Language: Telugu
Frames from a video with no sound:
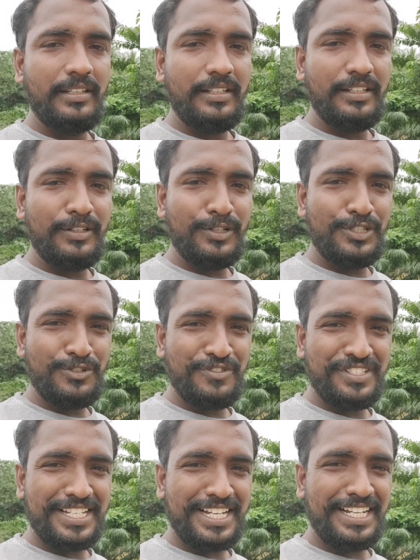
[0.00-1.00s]
ఈరోజు
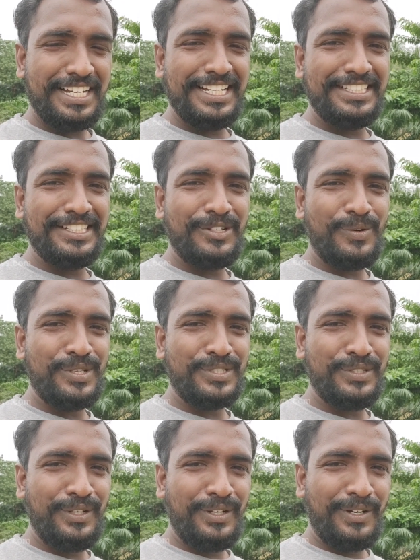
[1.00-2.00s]
విశాఖ గర్జన
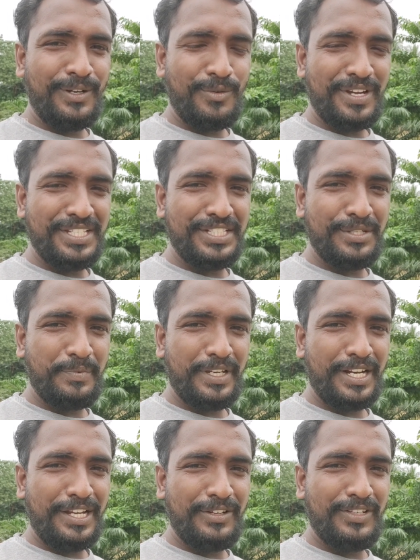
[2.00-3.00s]
కోసం వైసీపీ
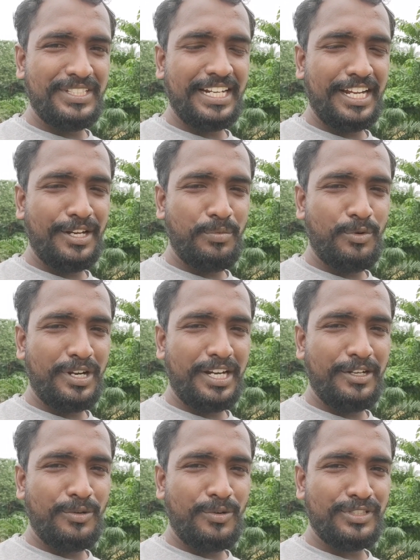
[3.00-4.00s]
నాయకులు జనాన్ని
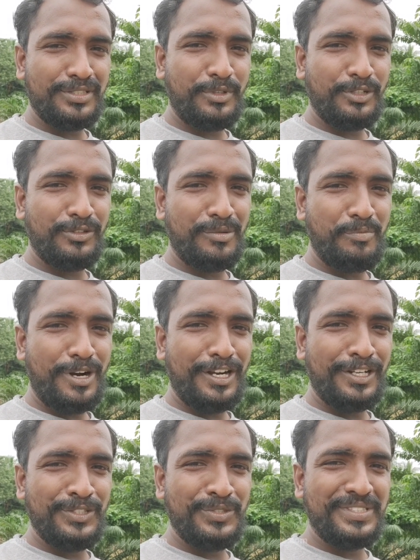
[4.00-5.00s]
పోగేయడం కోసం పడుతున్న
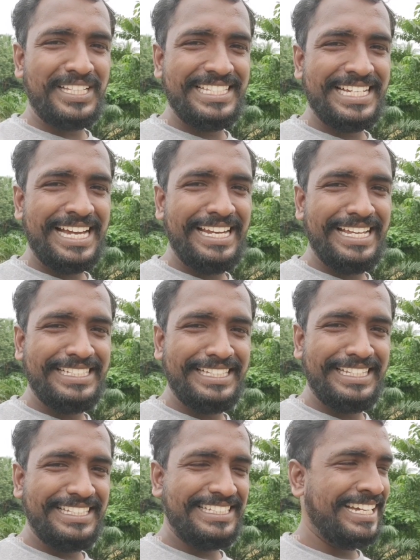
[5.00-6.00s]
పాటలు చూస్తే జాలి
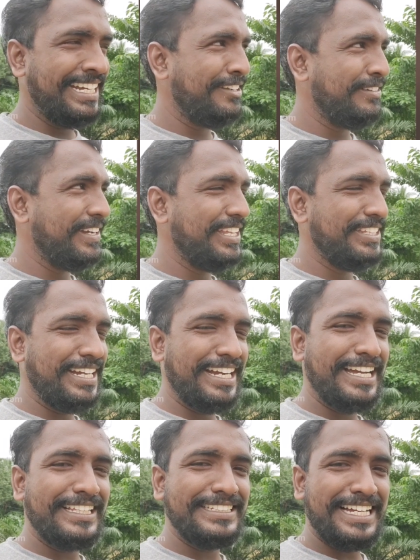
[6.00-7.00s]
వేసింది జాలి వేయడమే కాదు నాకు
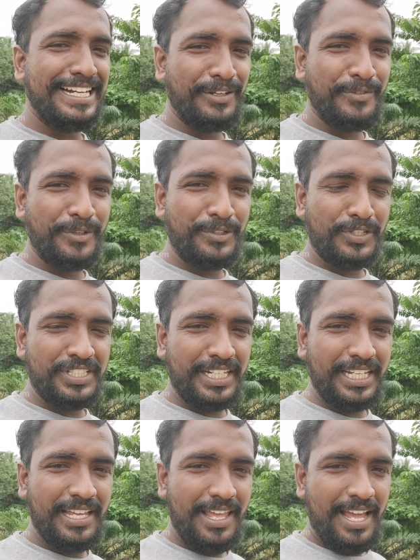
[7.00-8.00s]
గత సంఘటనలు
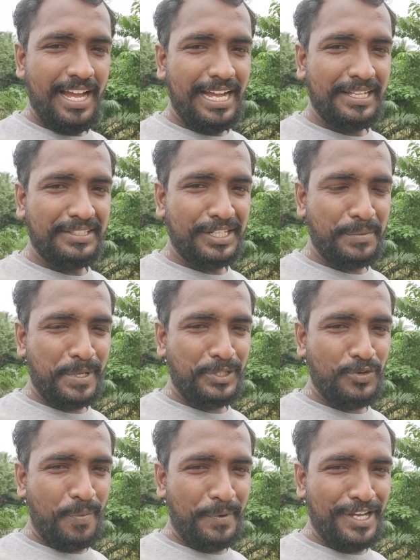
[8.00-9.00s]
గుర్తొచ్చినాయి ఆ
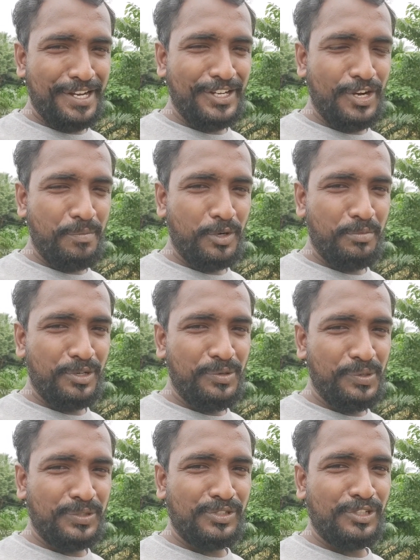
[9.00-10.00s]
తిరుపతి ఉప ఎన్నికలప్పుడు మీకు
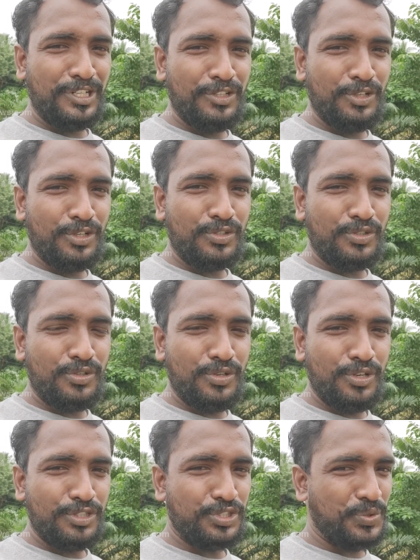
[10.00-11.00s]
గుర్తుందో లేదో
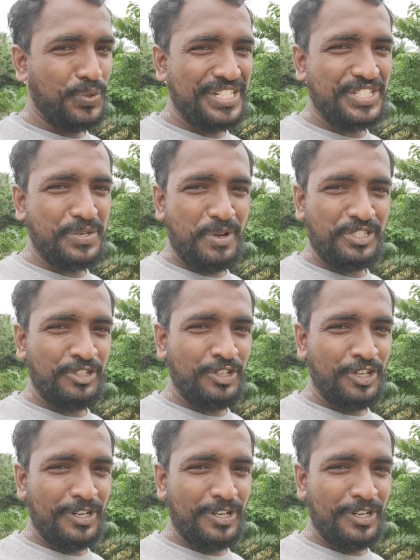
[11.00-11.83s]
టూరిస్ట్ బస్సులు